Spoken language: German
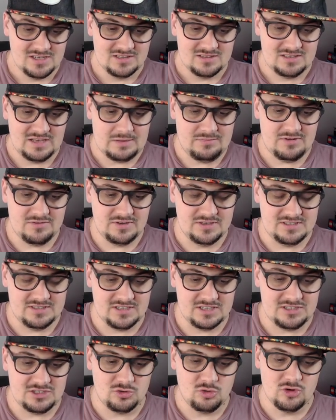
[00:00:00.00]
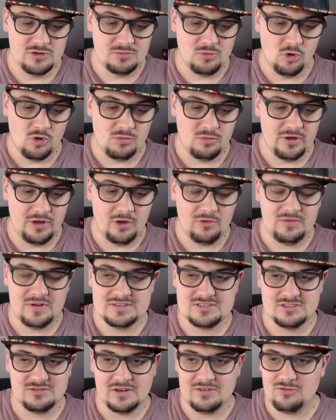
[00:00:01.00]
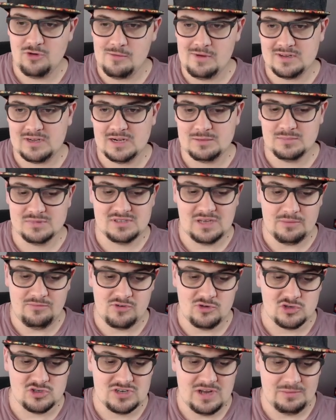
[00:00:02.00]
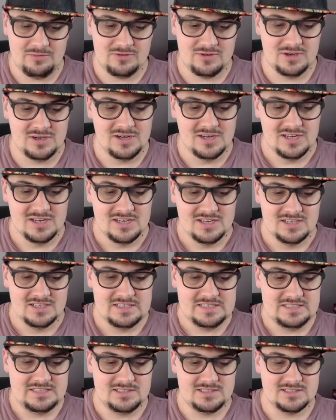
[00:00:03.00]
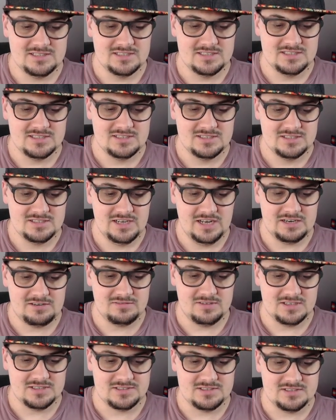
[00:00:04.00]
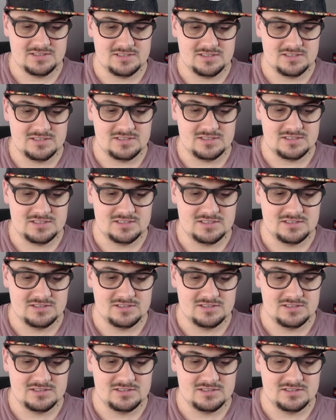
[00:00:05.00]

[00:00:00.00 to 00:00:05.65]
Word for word: Drapfel finde ich ein richtig cooles Pokémon, auch weil es zwei Formen hat, halt mit Drapfel und Schlapfel. Diese etwas äh,